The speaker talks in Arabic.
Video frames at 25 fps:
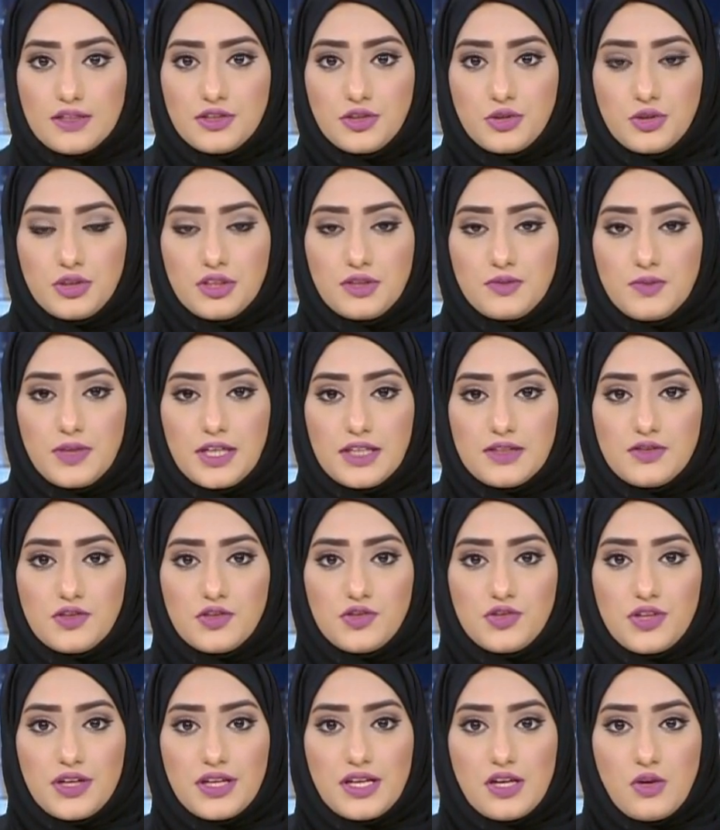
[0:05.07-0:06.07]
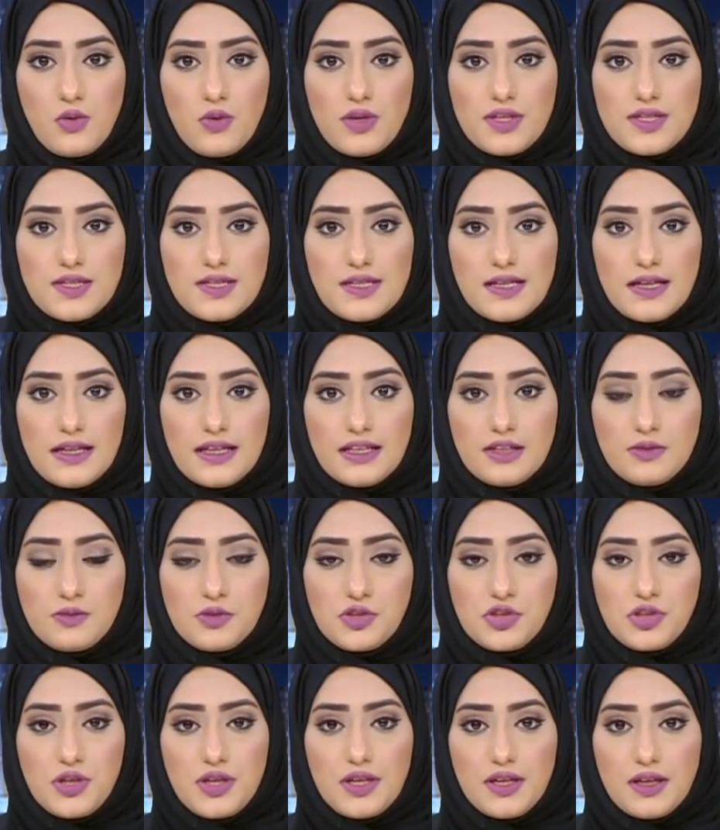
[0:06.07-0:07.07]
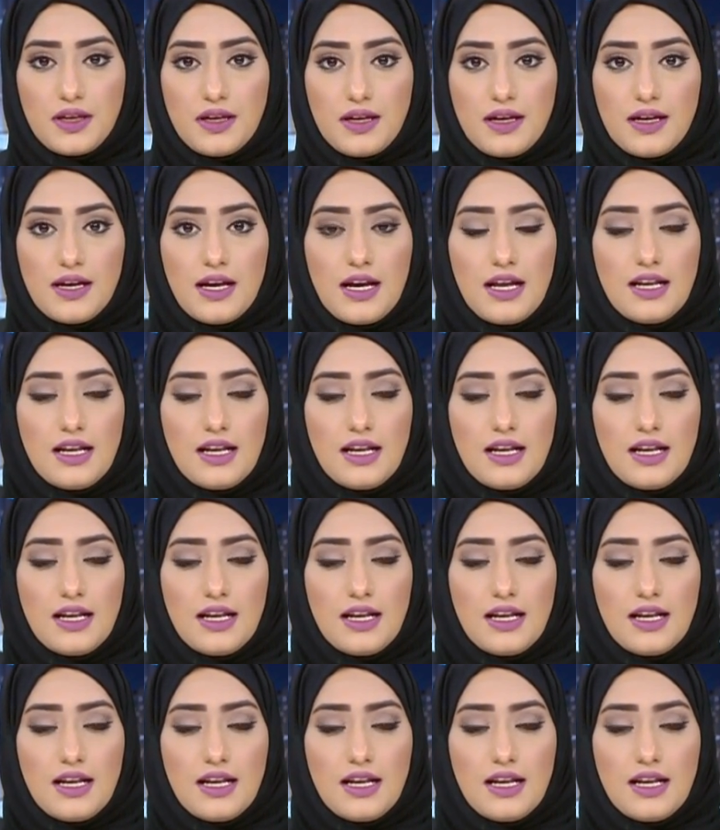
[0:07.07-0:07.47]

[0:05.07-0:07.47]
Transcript: الإنماء التجاري والسياحي بالشارقة